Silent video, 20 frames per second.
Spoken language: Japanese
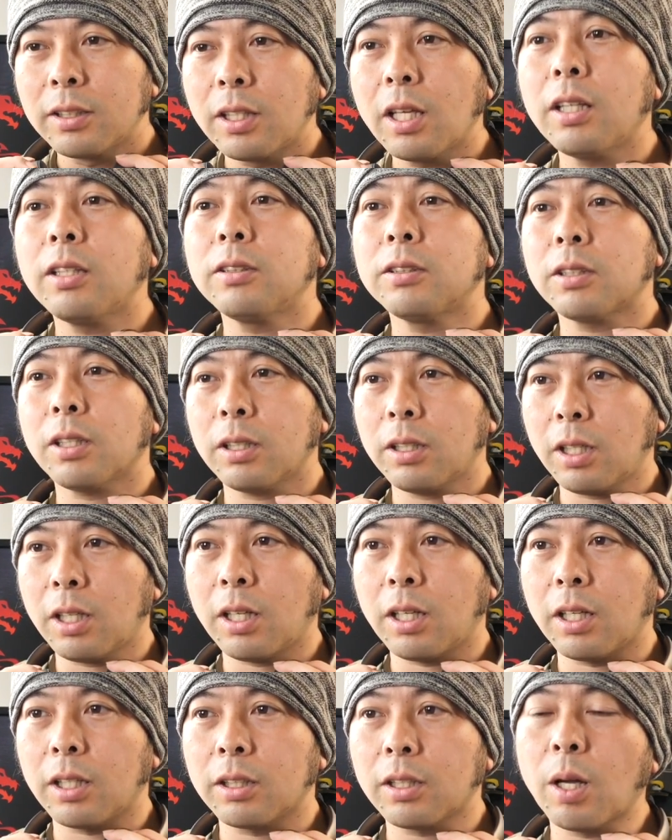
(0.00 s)
電車
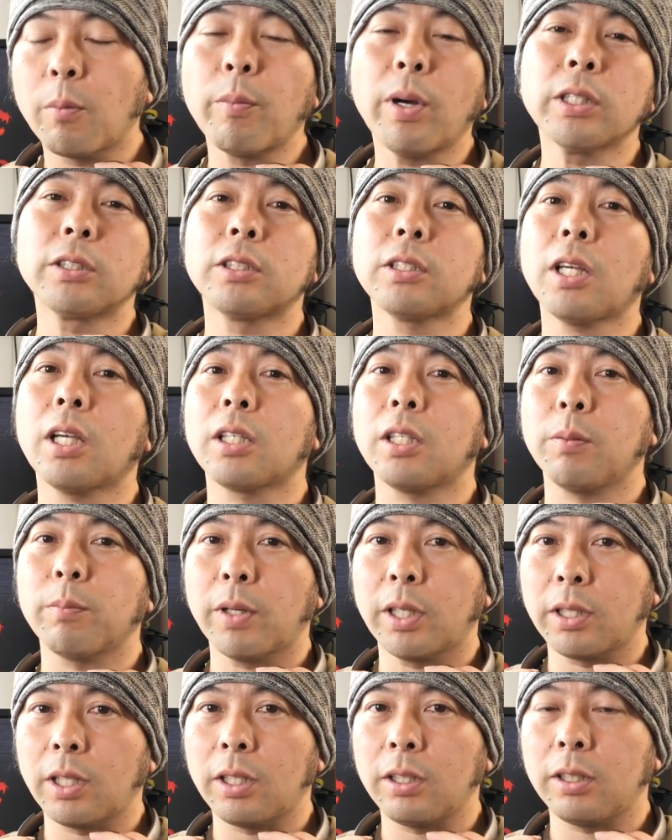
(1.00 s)
で田町駅
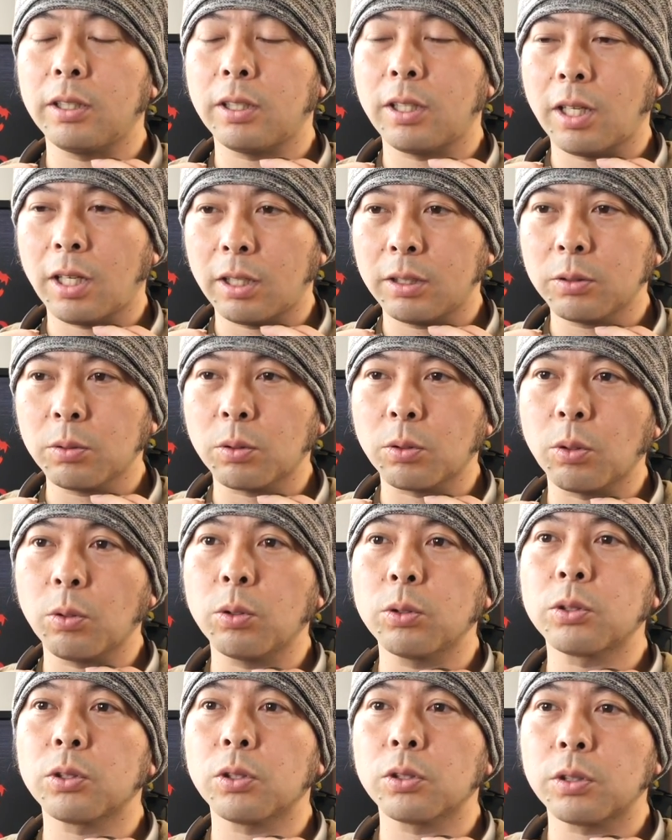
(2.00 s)
まで行ってちょっと
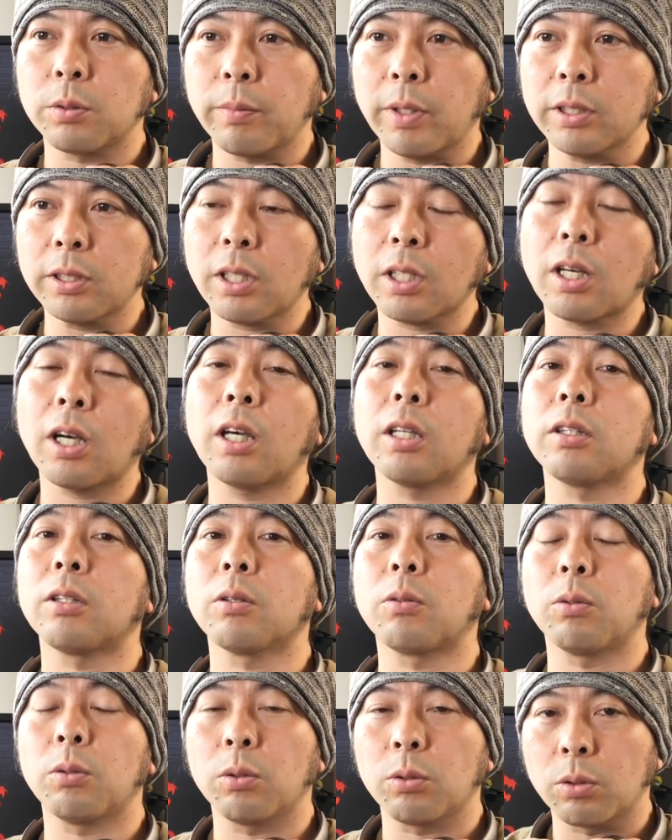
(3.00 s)
用事を済まして帰っ
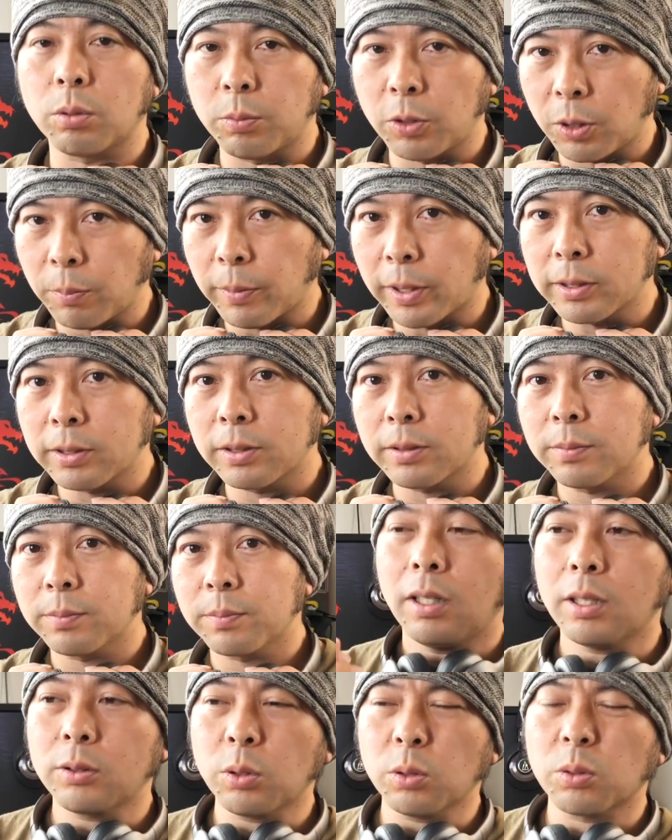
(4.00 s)
てこようと思います
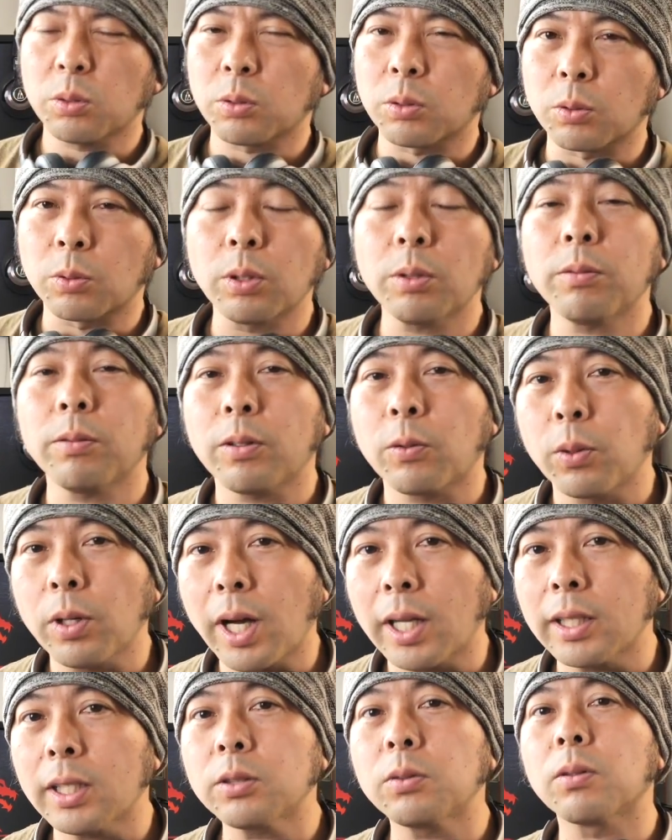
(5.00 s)
あそうそうそうこれこ
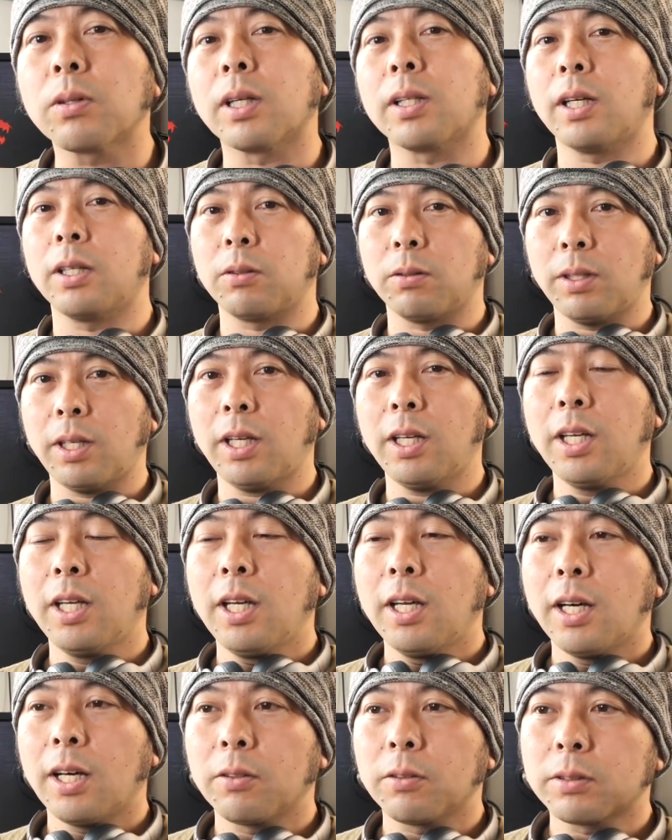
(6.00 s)
れ話しとかないと
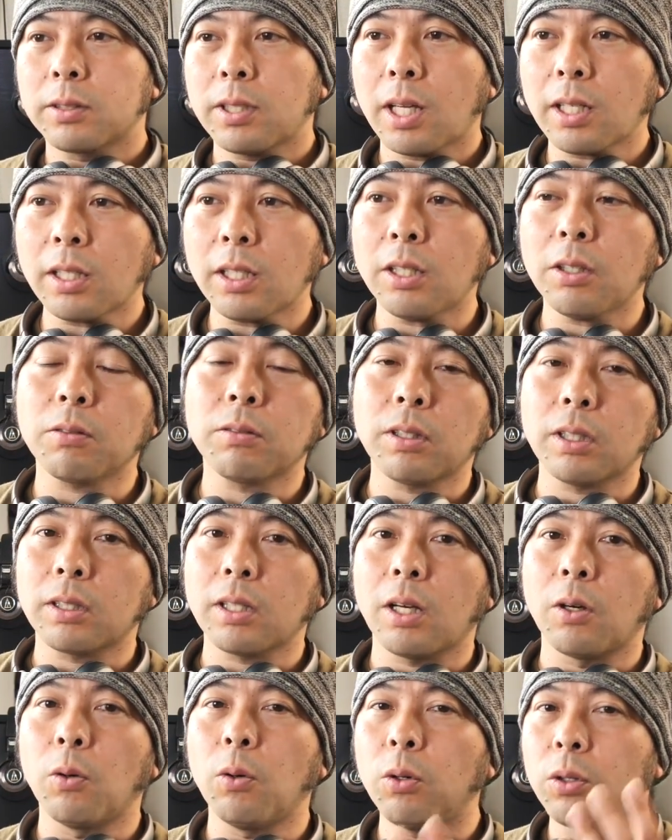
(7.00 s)
ねあのさっき言って
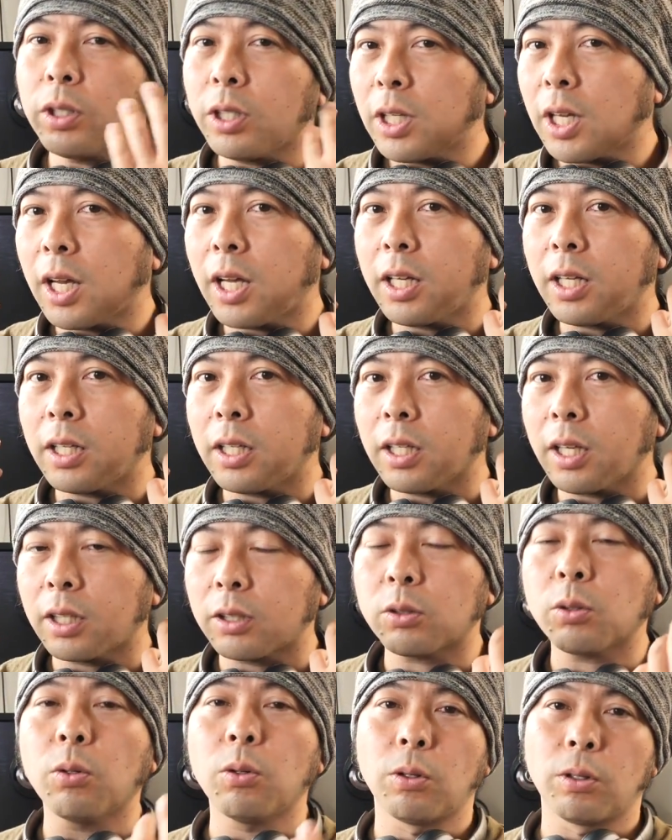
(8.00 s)
た
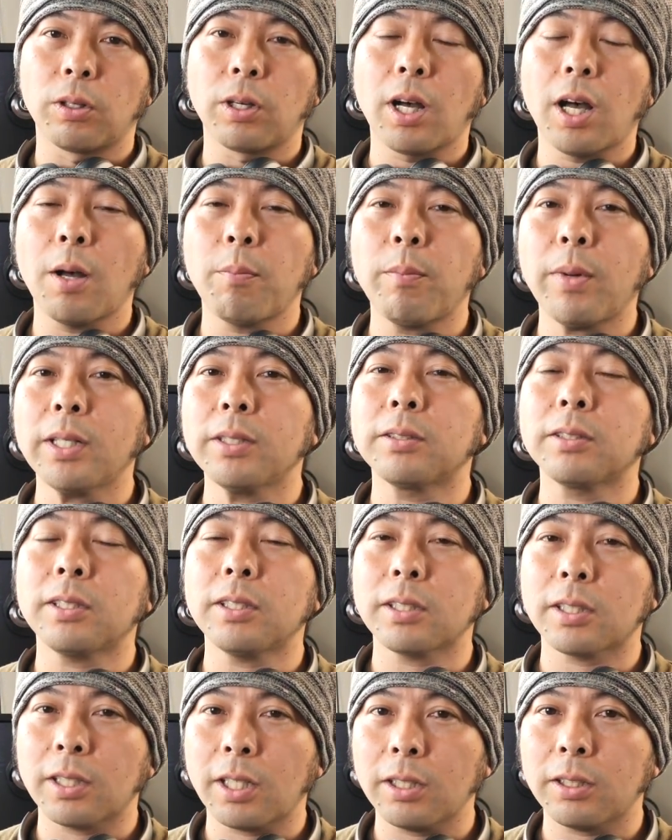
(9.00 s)
オンイヤヘッドホンあんまり好
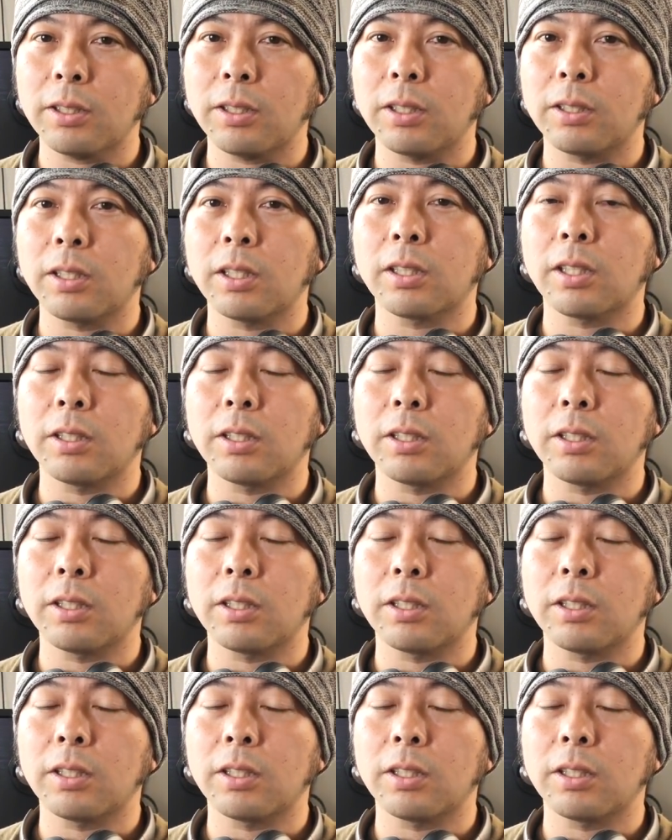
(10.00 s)
きじゃないって言って